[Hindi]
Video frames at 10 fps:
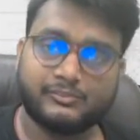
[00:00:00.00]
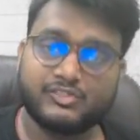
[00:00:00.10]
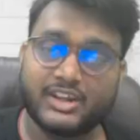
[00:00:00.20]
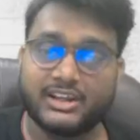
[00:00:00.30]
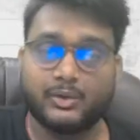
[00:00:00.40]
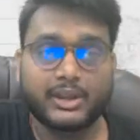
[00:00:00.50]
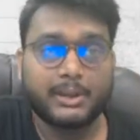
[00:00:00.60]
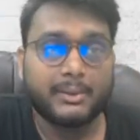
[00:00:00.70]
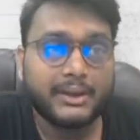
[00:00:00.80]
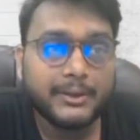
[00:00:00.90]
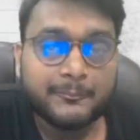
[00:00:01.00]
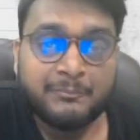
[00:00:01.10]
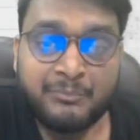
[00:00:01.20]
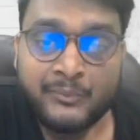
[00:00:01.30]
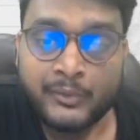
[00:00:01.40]
चलिए हो गया भाई
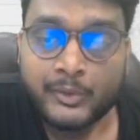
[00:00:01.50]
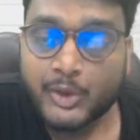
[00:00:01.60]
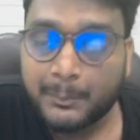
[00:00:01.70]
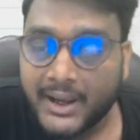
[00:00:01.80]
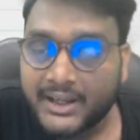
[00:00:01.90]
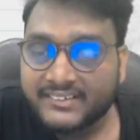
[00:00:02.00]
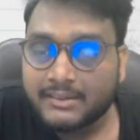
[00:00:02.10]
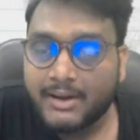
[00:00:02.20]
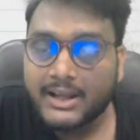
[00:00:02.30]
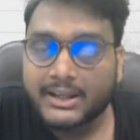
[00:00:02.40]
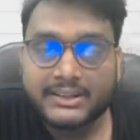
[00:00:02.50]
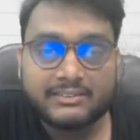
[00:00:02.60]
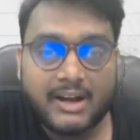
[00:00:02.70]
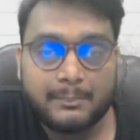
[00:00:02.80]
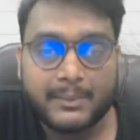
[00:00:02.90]
तो पहले सवाल के
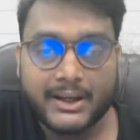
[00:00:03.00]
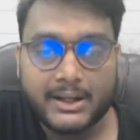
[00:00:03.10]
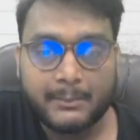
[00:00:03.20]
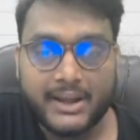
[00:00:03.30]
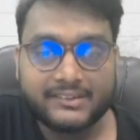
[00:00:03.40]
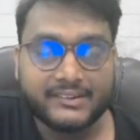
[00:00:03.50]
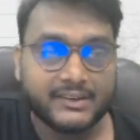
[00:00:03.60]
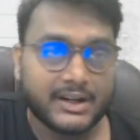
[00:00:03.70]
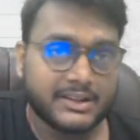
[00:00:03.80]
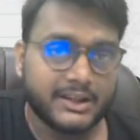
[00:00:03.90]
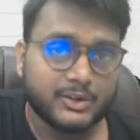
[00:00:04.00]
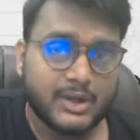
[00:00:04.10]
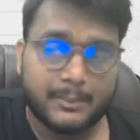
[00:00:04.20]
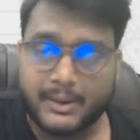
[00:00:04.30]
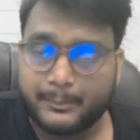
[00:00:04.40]
जवाब पे अगर हम बातचीत करते हैं तो
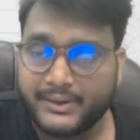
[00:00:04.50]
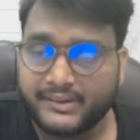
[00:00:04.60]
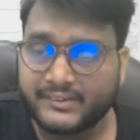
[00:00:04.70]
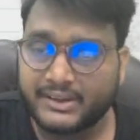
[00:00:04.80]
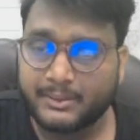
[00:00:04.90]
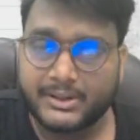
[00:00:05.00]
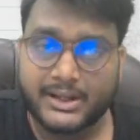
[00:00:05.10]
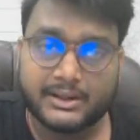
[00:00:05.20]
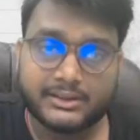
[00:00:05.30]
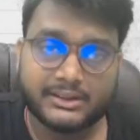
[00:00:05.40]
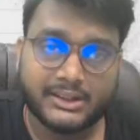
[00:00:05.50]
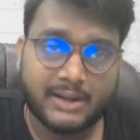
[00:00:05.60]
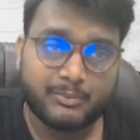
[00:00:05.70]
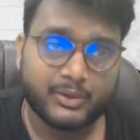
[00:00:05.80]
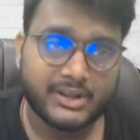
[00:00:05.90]
आपका बी सही है बेटा ये
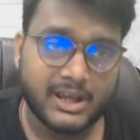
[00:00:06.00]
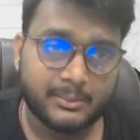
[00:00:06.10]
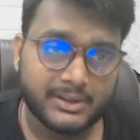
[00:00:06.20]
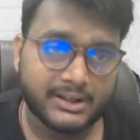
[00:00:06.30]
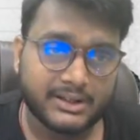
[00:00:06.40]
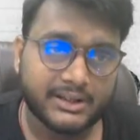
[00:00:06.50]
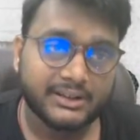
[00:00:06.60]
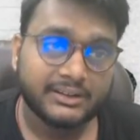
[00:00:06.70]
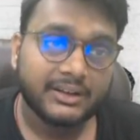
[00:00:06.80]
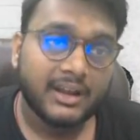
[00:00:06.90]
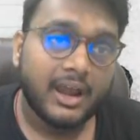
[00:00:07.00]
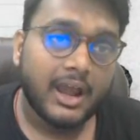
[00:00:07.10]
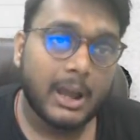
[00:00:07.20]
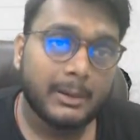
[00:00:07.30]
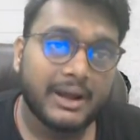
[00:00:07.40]
आपको ध्यान में रखना है
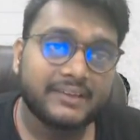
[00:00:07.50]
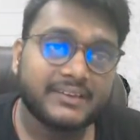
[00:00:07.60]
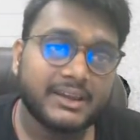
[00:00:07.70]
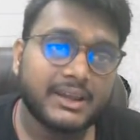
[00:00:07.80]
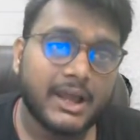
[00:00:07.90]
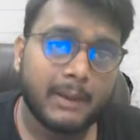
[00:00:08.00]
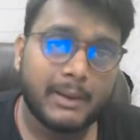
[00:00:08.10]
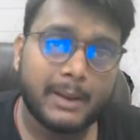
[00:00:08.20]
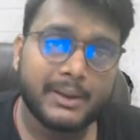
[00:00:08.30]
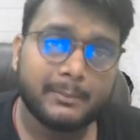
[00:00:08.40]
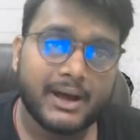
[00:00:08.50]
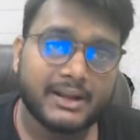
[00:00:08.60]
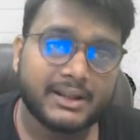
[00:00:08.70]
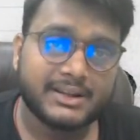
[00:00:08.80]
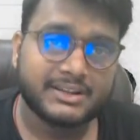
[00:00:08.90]
हवा से हवा में
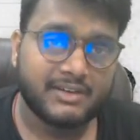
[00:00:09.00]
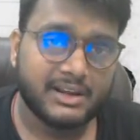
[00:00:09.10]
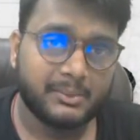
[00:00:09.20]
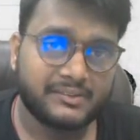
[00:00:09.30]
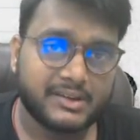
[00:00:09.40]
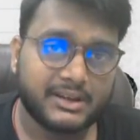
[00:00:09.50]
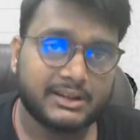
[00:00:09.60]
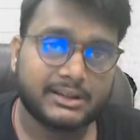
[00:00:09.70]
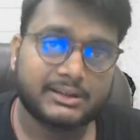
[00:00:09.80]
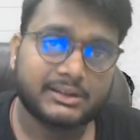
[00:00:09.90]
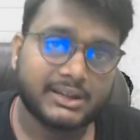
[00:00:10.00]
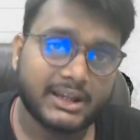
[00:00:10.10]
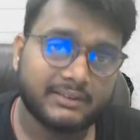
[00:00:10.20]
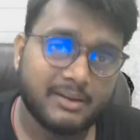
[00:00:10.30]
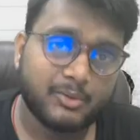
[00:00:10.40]
मार करने वाली मिसाइल
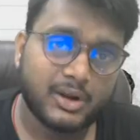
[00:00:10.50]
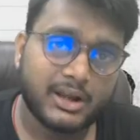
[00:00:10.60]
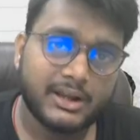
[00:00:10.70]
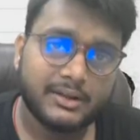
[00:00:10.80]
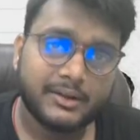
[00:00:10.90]
क्या जवाब होगा